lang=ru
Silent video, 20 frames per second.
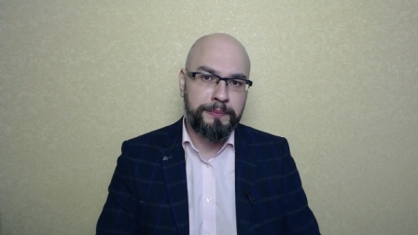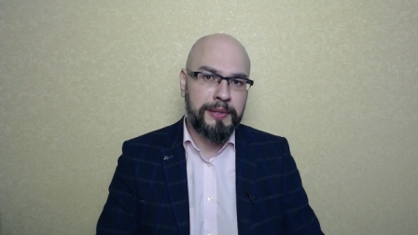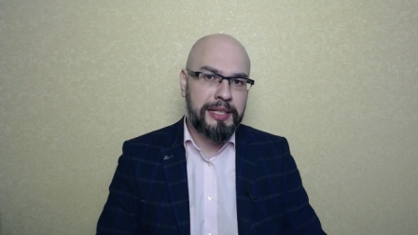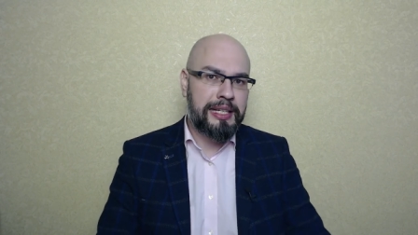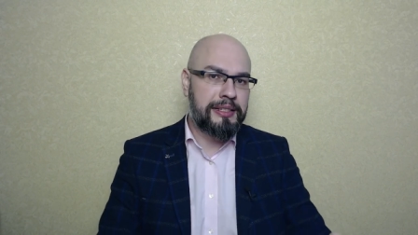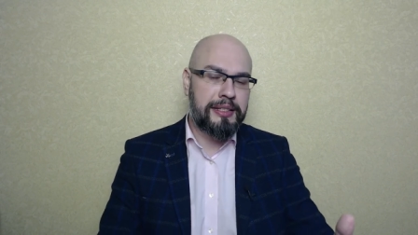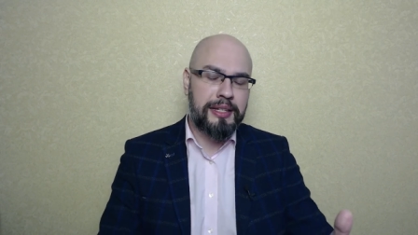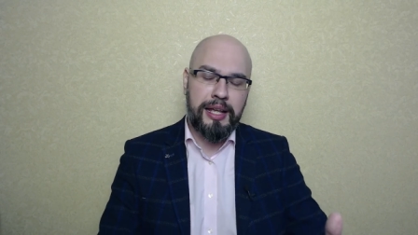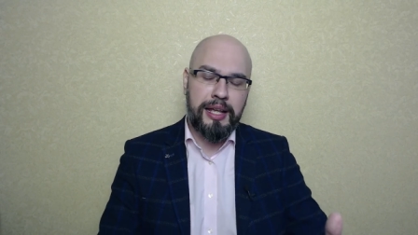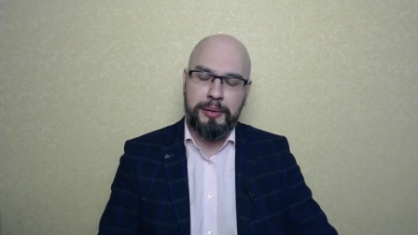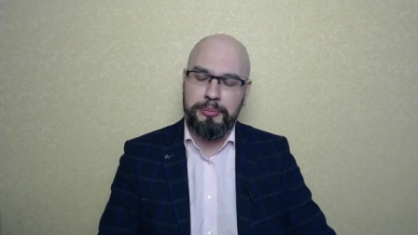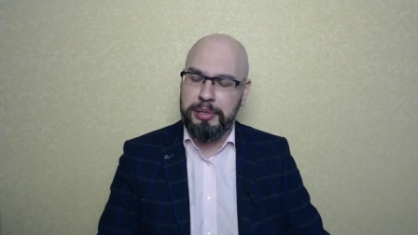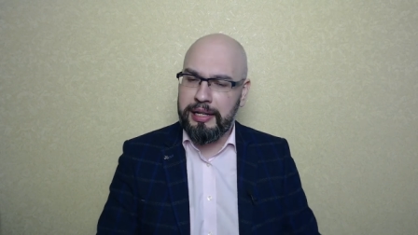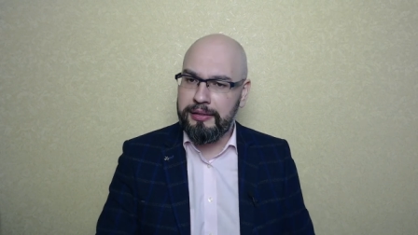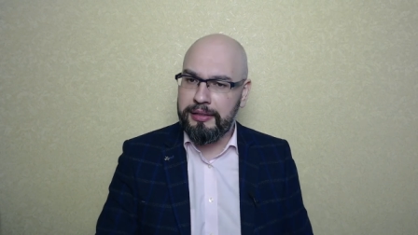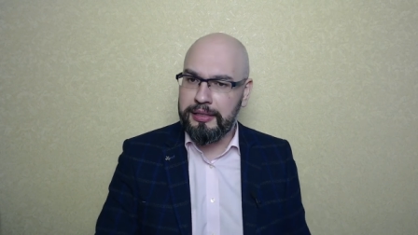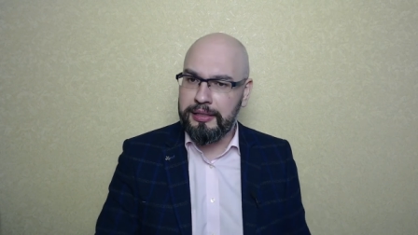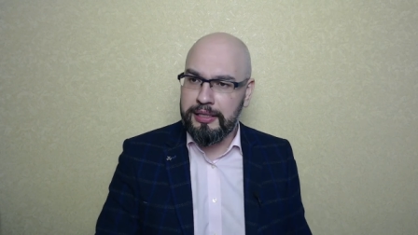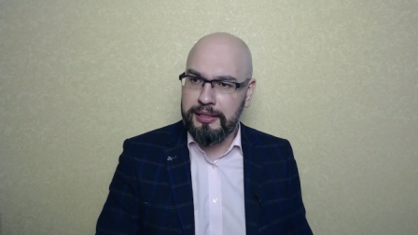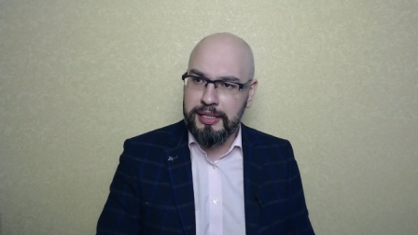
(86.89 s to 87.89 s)
если я
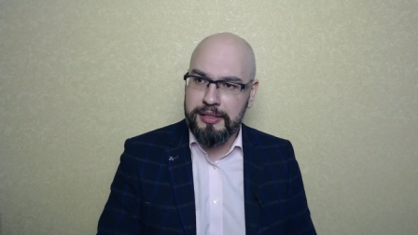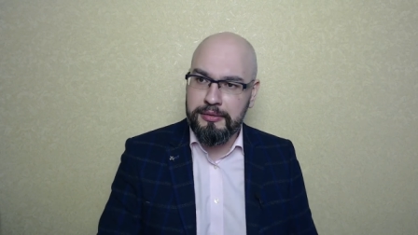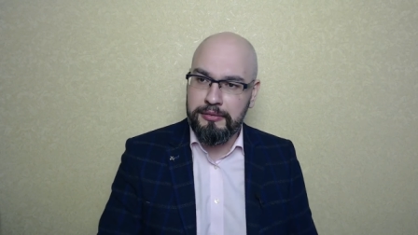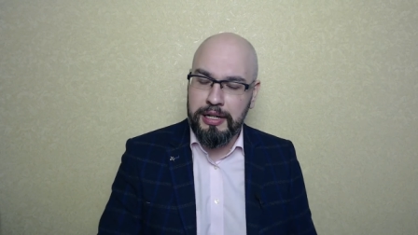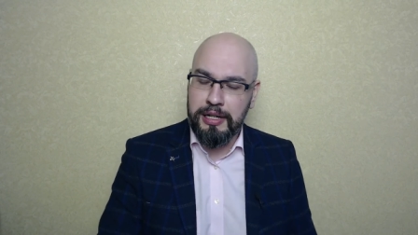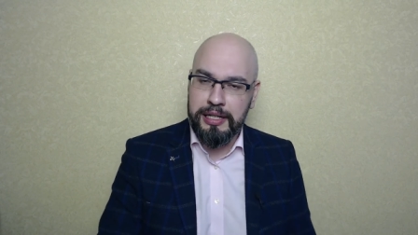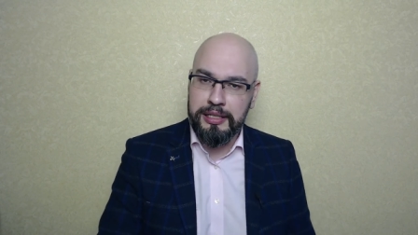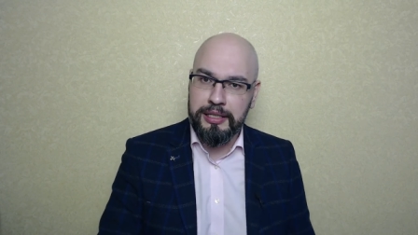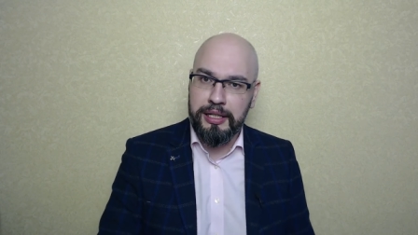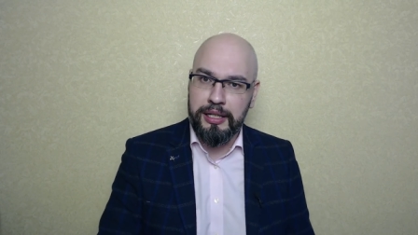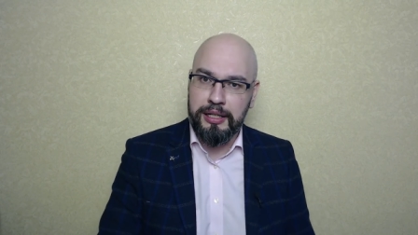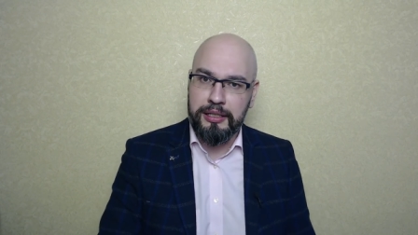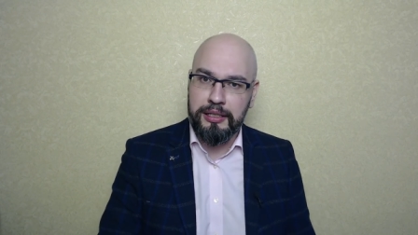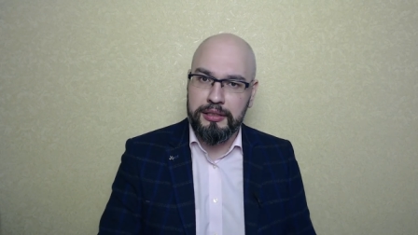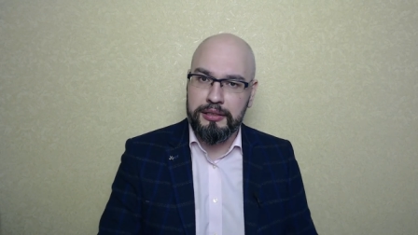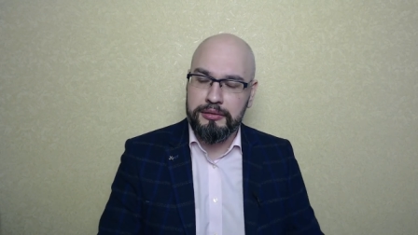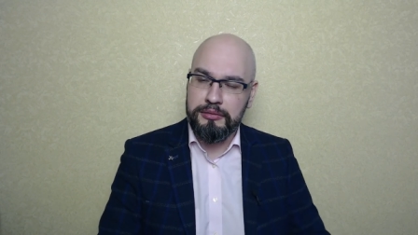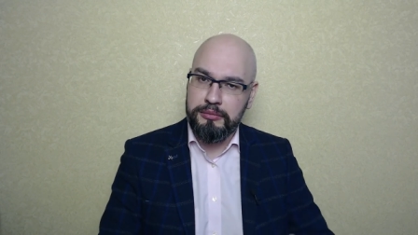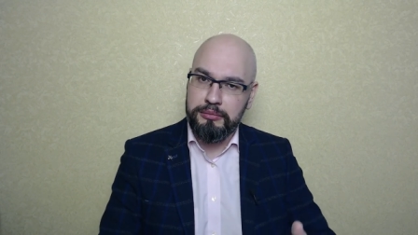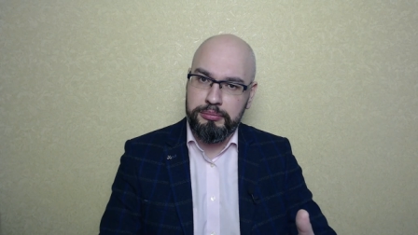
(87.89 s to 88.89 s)
правильно
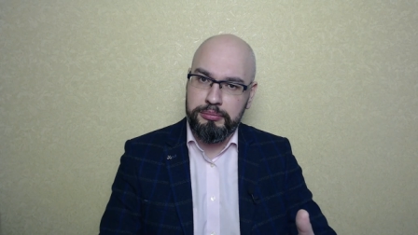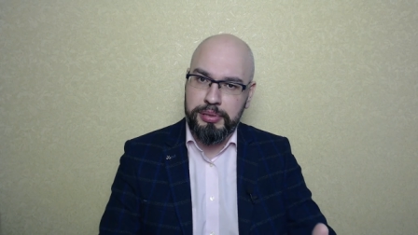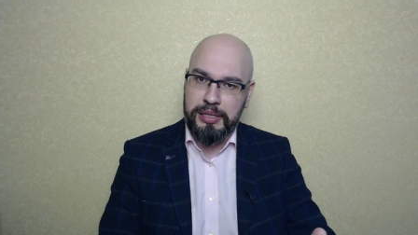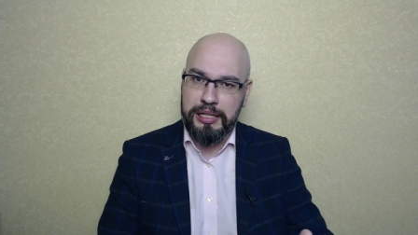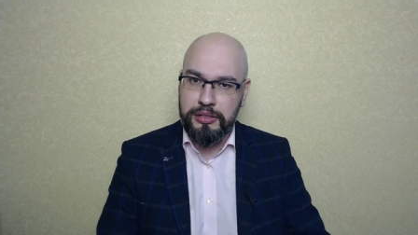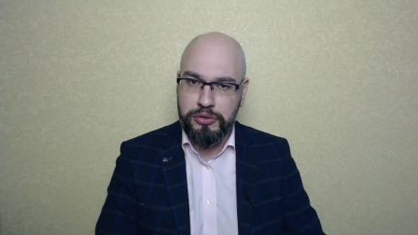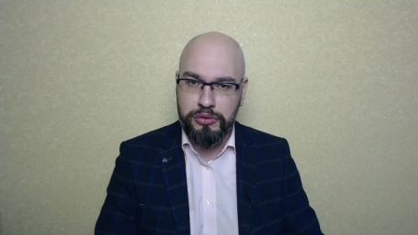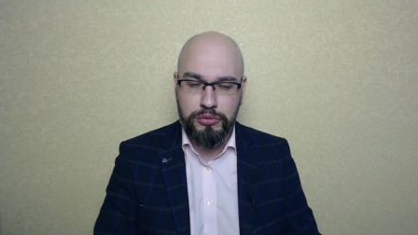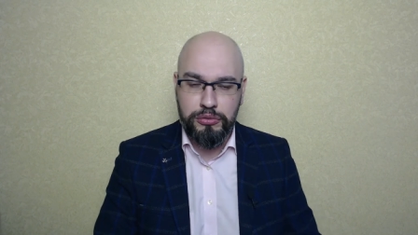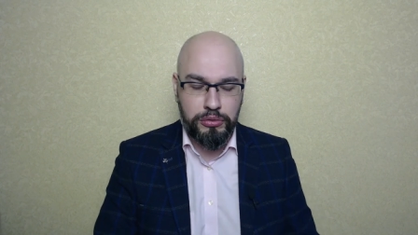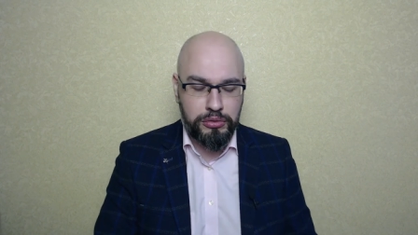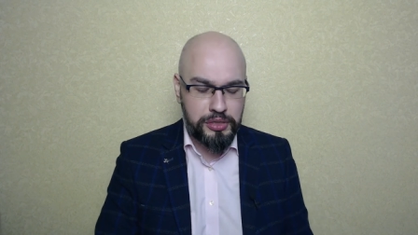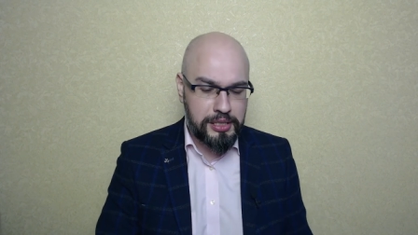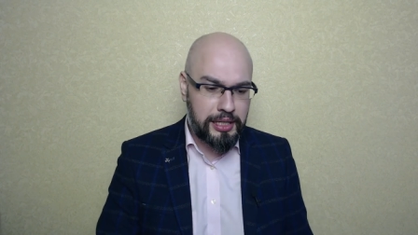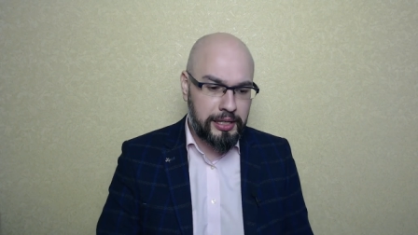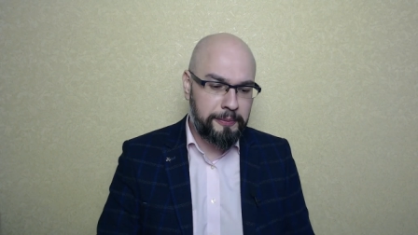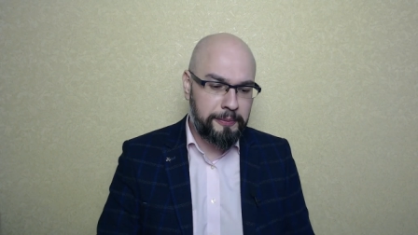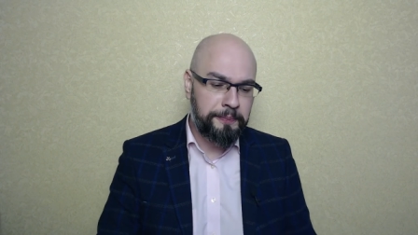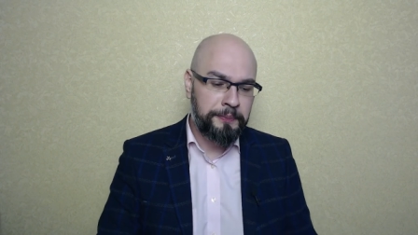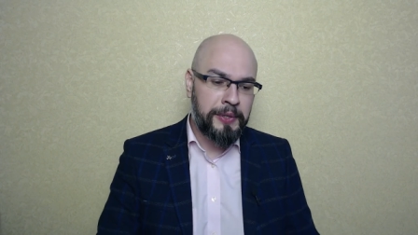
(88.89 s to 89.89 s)
название произнес,
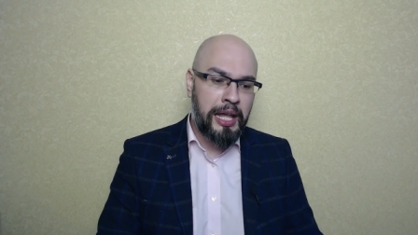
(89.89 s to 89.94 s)
да